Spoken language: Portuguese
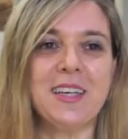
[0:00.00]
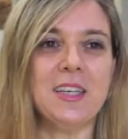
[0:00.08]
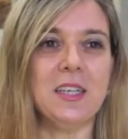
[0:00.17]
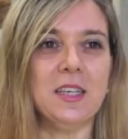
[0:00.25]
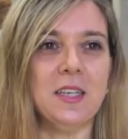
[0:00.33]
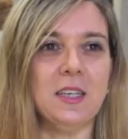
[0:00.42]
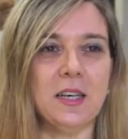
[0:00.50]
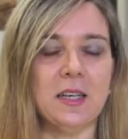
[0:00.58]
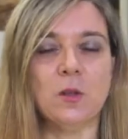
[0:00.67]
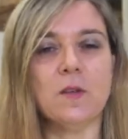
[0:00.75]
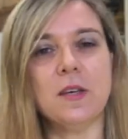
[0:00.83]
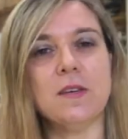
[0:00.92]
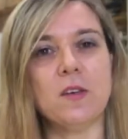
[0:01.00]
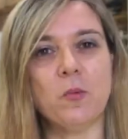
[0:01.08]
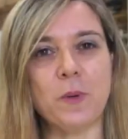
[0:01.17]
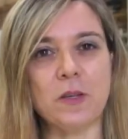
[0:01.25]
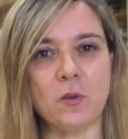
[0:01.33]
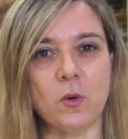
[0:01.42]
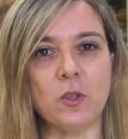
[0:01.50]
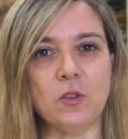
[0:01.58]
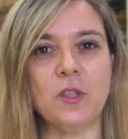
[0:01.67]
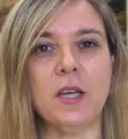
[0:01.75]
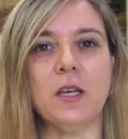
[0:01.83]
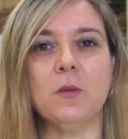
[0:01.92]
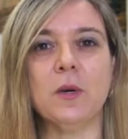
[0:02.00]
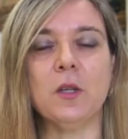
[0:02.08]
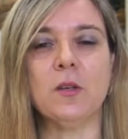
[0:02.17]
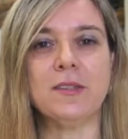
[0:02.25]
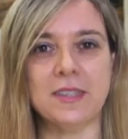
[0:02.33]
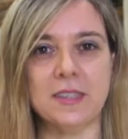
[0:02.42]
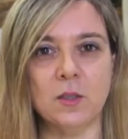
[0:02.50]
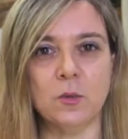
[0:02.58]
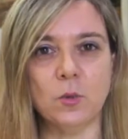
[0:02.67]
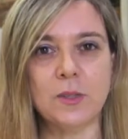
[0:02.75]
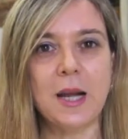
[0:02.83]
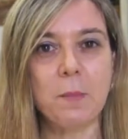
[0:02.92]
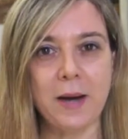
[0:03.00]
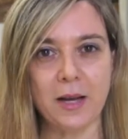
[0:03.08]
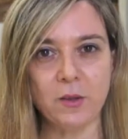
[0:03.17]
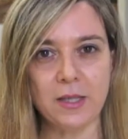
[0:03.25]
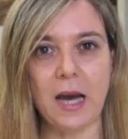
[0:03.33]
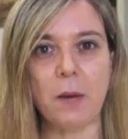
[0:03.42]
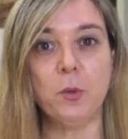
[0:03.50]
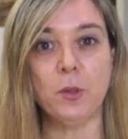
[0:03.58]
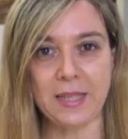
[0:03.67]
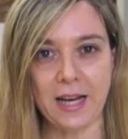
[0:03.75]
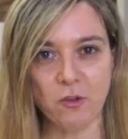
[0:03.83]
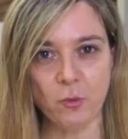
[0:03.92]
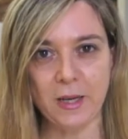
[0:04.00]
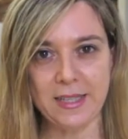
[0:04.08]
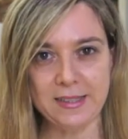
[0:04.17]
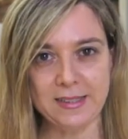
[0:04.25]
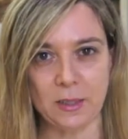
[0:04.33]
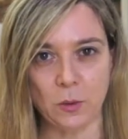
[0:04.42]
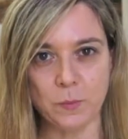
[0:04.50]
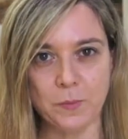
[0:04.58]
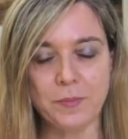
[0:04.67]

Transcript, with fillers: E eu não sei se as pessoas têm uma noção do trabalho que há por trás de uma eleição.